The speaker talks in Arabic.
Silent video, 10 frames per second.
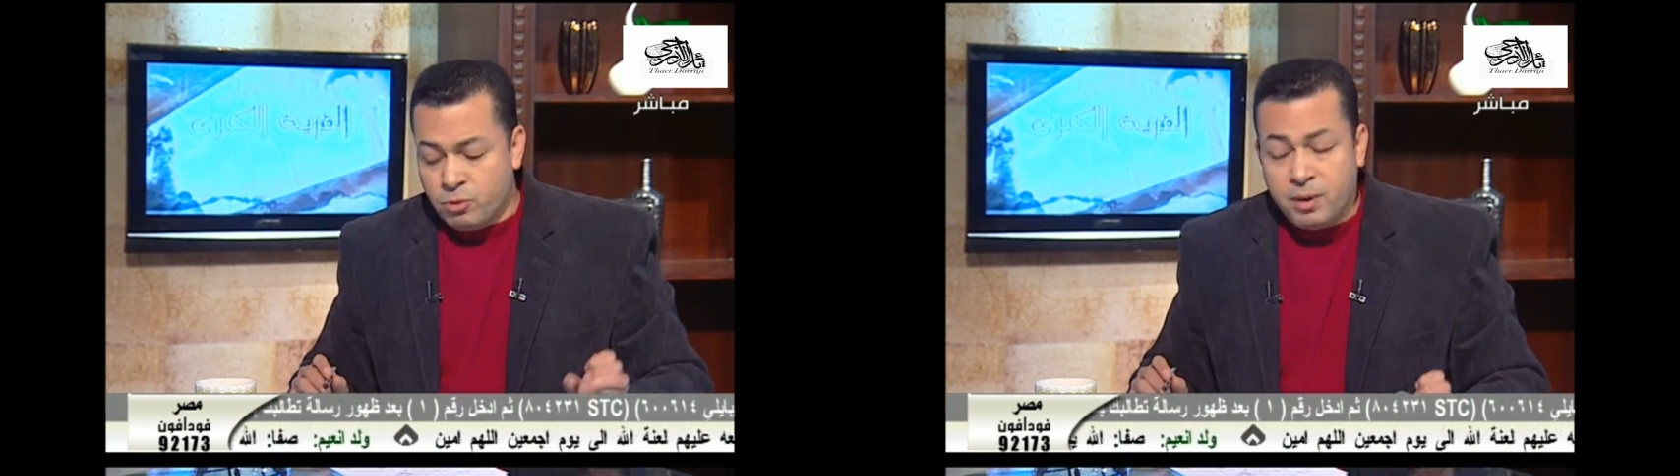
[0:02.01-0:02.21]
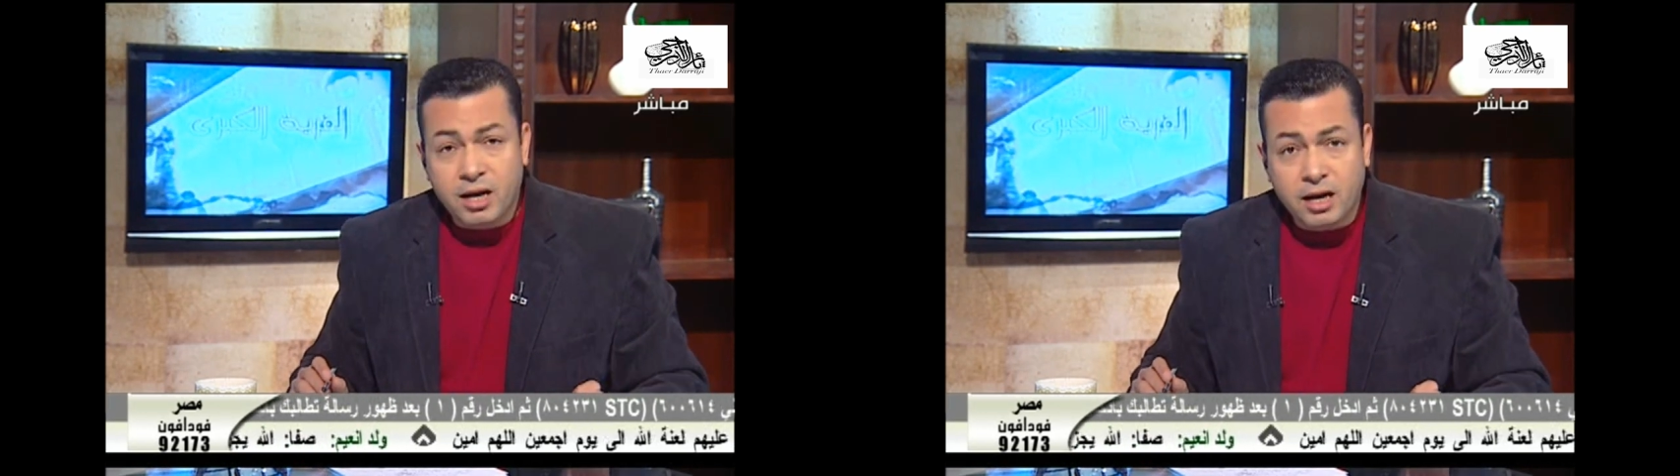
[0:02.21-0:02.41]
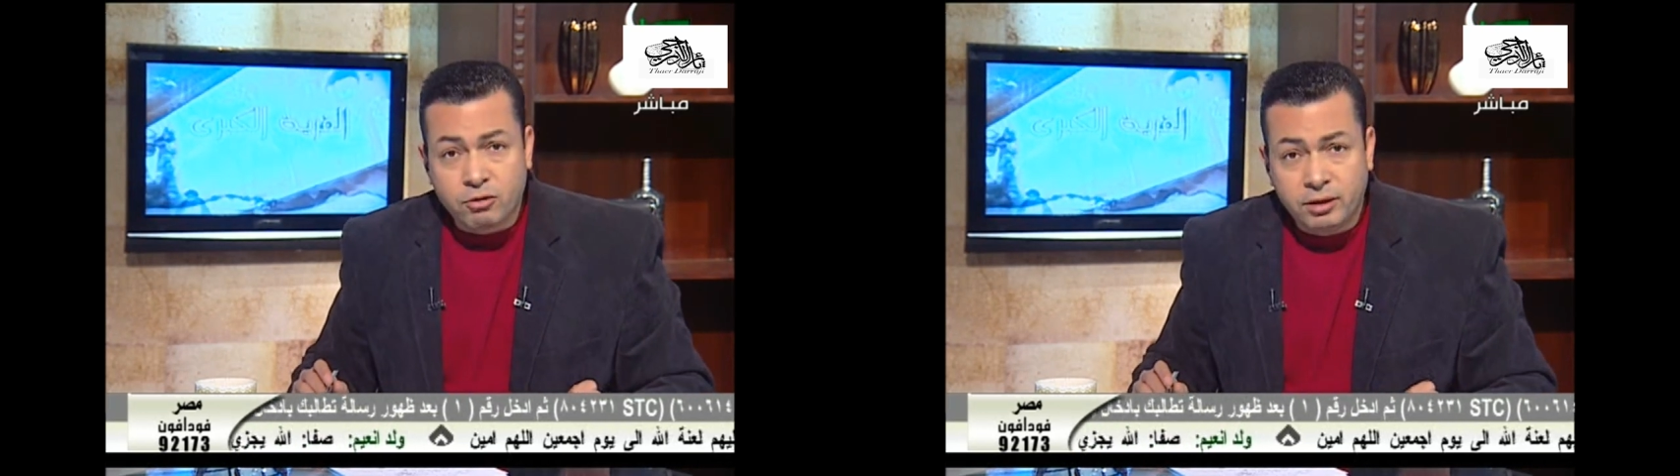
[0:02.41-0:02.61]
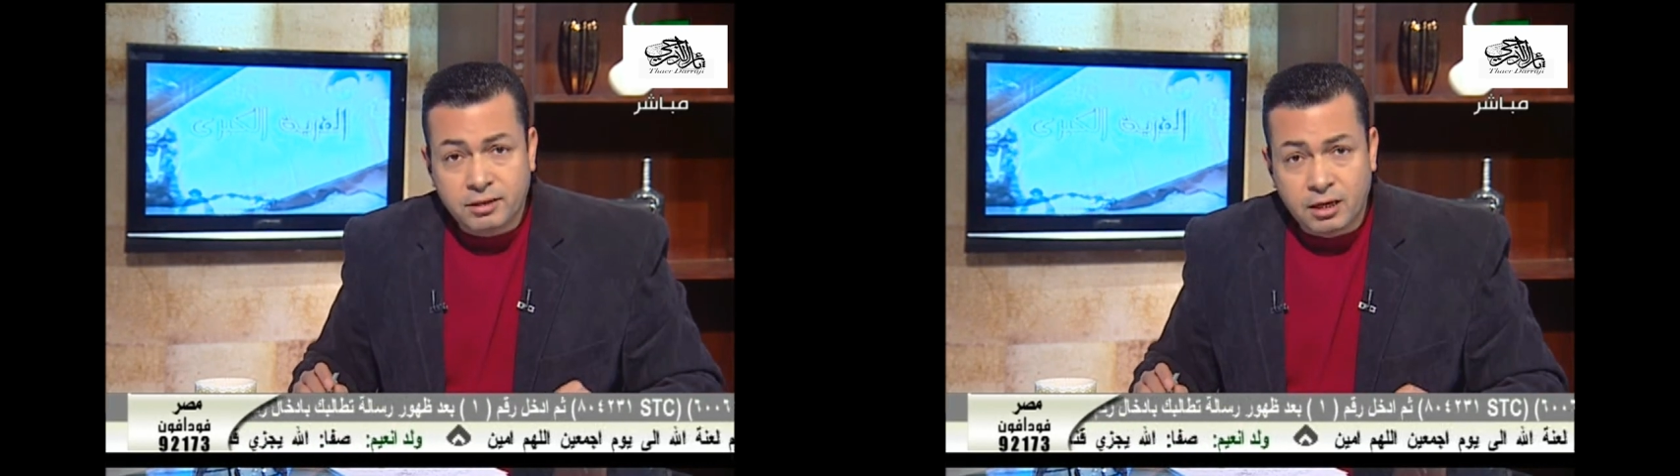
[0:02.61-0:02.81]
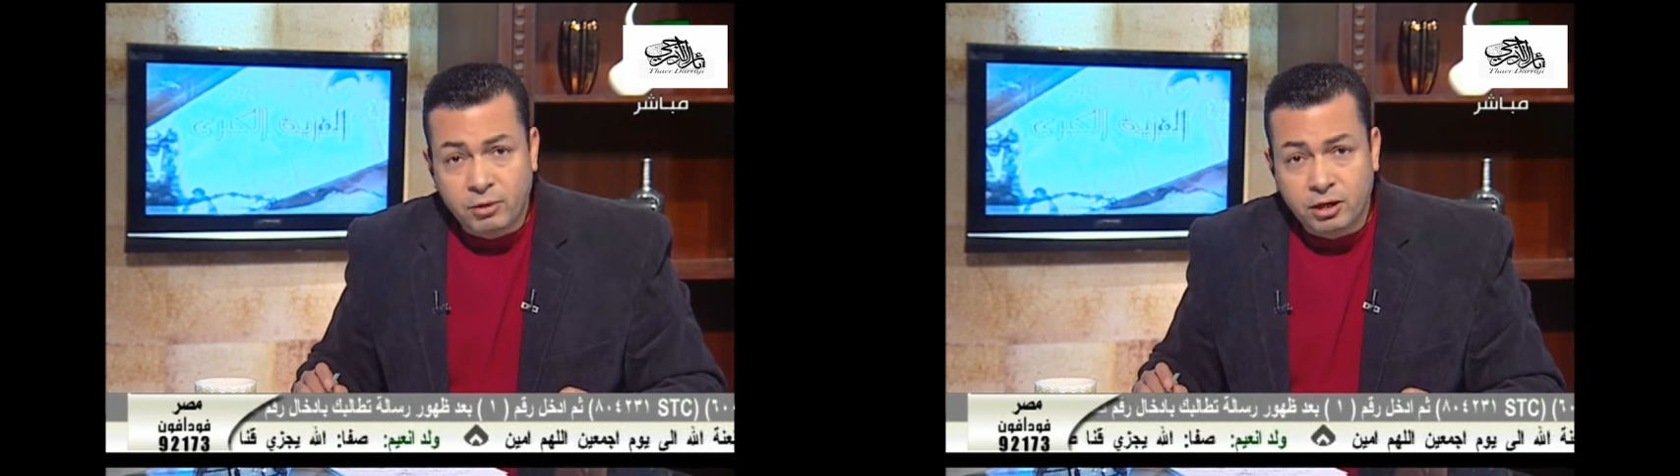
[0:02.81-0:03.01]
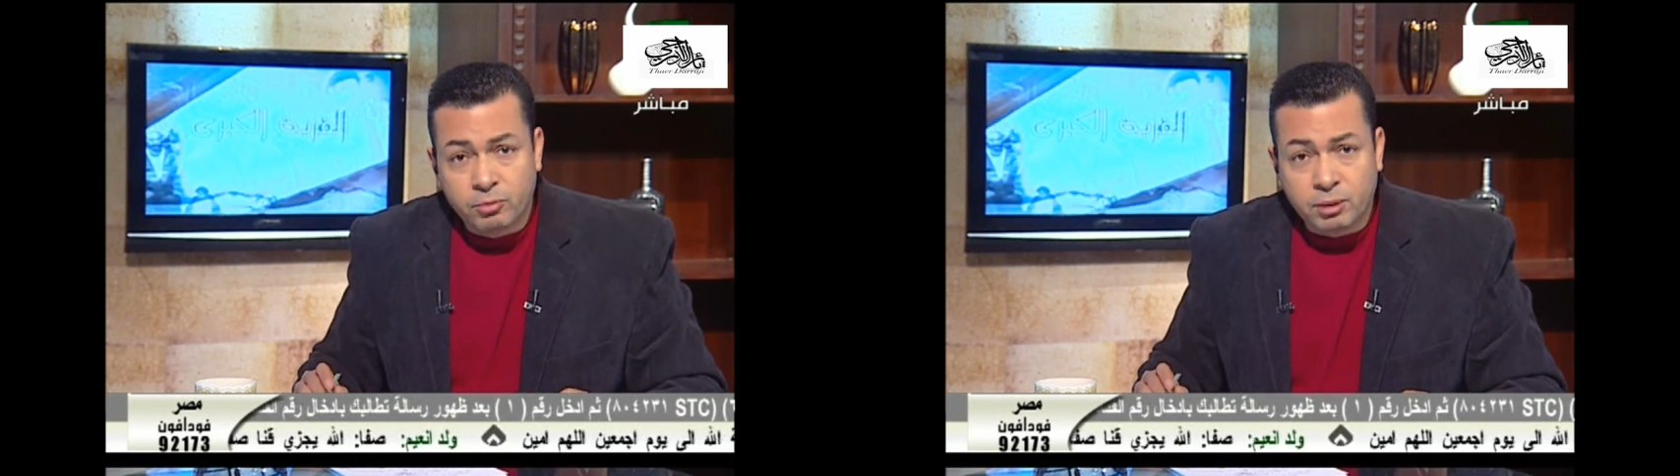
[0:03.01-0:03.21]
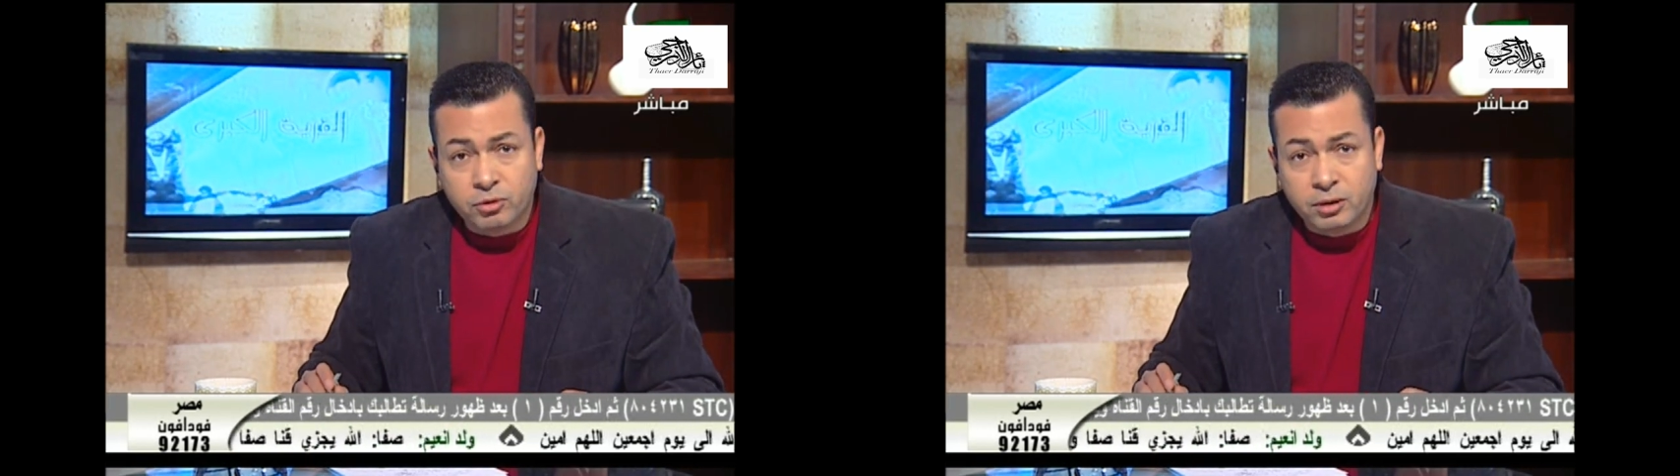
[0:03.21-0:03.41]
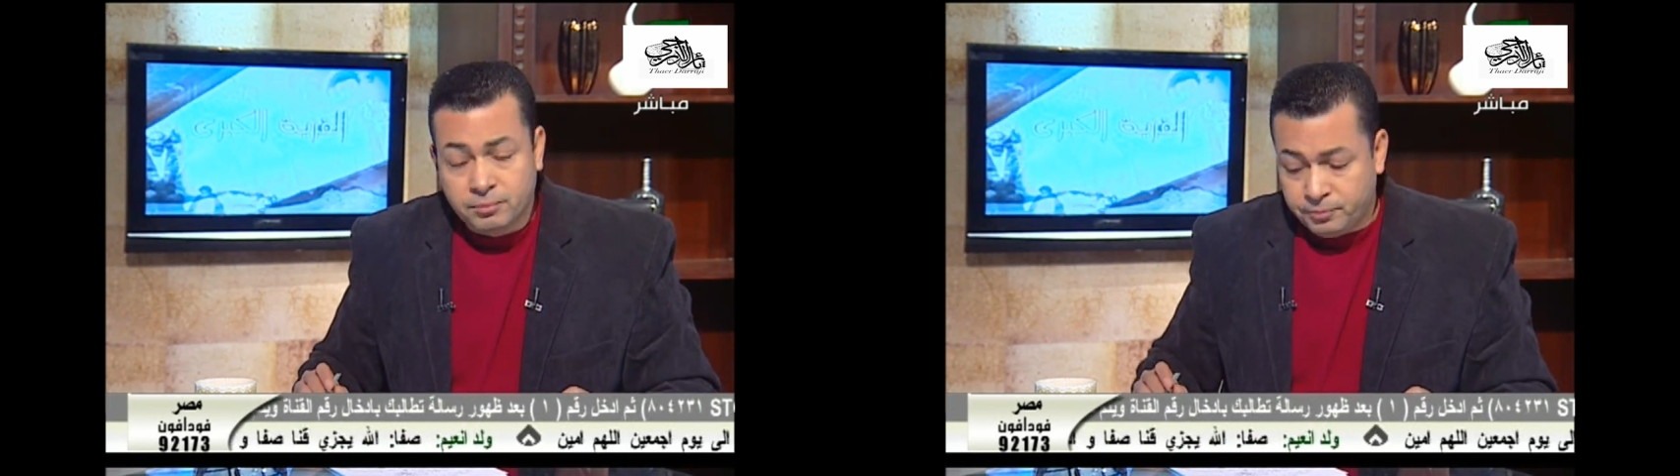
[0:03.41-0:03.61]
مبارك الكويت السلام عليكم
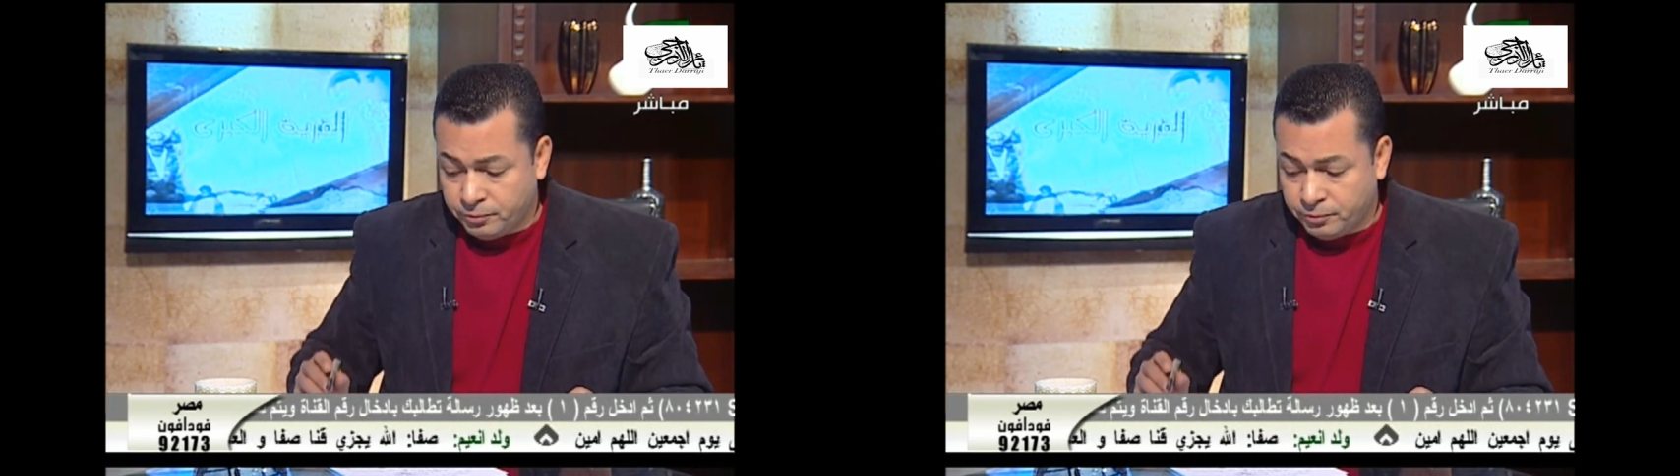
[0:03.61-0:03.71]
ورحمه الله